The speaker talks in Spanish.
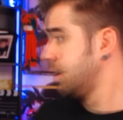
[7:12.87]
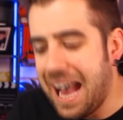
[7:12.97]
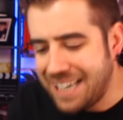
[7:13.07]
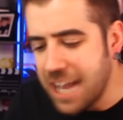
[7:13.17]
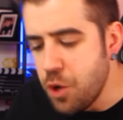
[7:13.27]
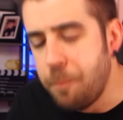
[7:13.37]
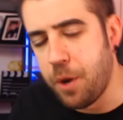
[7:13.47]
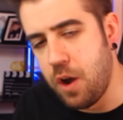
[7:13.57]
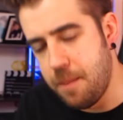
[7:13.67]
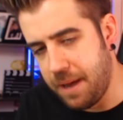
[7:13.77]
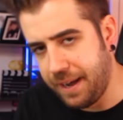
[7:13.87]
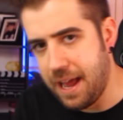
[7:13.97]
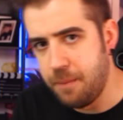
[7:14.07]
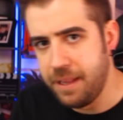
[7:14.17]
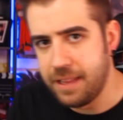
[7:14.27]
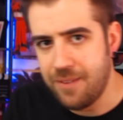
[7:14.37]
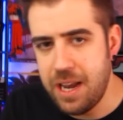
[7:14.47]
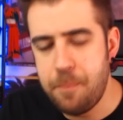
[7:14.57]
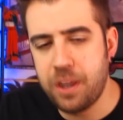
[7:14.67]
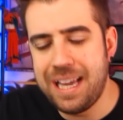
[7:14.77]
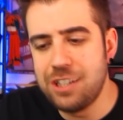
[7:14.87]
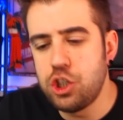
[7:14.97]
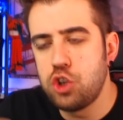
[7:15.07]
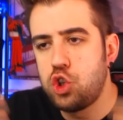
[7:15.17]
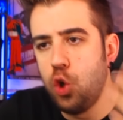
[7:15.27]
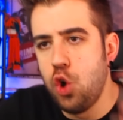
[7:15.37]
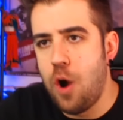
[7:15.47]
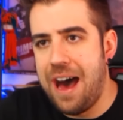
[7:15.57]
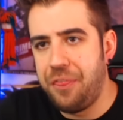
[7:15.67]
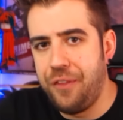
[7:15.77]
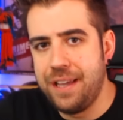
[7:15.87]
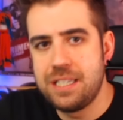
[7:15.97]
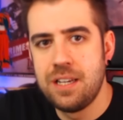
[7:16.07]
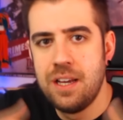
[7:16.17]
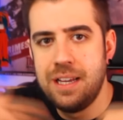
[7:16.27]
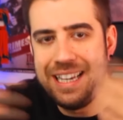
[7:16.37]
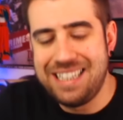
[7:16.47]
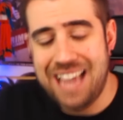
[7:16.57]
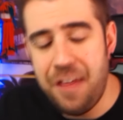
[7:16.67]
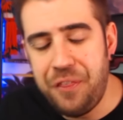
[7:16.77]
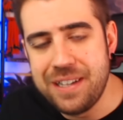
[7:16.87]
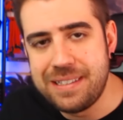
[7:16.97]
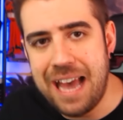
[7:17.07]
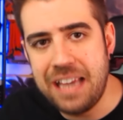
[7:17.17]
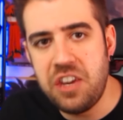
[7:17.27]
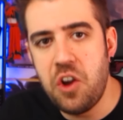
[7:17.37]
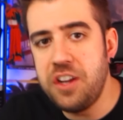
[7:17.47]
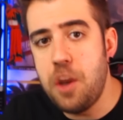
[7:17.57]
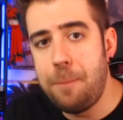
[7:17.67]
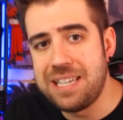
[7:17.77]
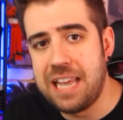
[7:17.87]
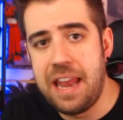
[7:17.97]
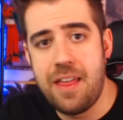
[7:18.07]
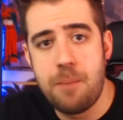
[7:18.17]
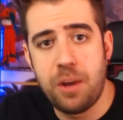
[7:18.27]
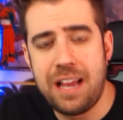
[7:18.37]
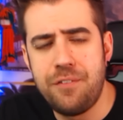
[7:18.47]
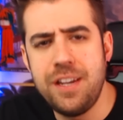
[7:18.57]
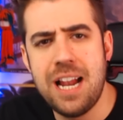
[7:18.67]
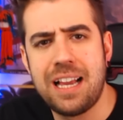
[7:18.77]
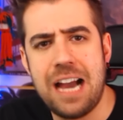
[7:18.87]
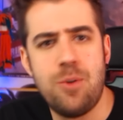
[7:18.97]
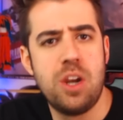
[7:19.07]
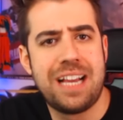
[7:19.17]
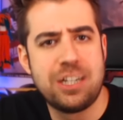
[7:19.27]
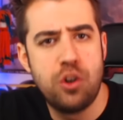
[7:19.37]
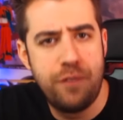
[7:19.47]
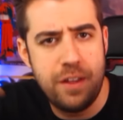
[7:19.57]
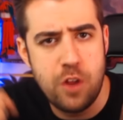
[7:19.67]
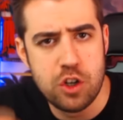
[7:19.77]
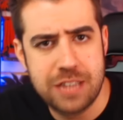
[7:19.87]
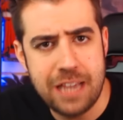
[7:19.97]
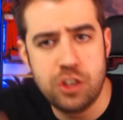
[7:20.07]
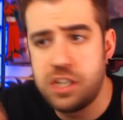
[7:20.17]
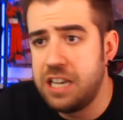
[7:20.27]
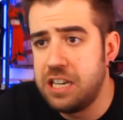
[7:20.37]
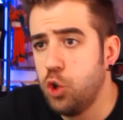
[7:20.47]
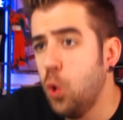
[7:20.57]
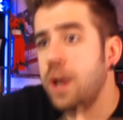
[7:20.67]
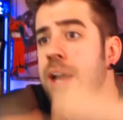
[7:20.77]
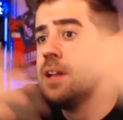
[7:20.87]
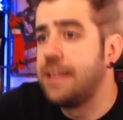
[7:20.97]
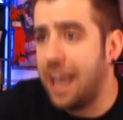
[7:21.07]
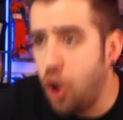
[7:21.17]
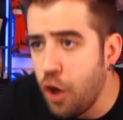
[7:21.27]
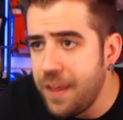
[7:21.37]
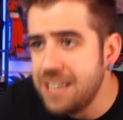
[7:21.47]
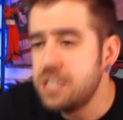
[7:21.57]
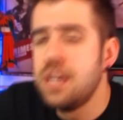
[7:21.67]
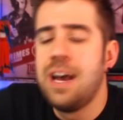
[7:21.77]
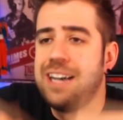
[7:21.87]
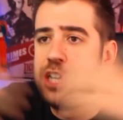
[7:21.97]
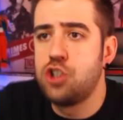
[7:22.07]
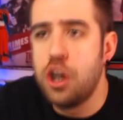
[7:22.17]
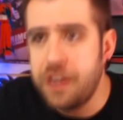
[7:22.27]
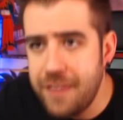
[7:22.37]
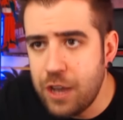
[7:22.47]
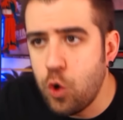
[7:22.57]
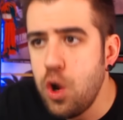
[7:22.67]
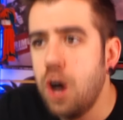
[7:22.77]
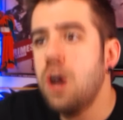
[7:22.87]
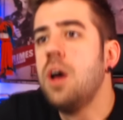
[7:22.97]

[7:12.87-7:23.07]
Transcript: Aquí hay un problema realmente, ¿vale? Porque esto tú lo haces y te haces daño y no pasa nada, porque al fin y al cabo el que ha sufrido los daños eres tú te jodes, has hecho el ridículo,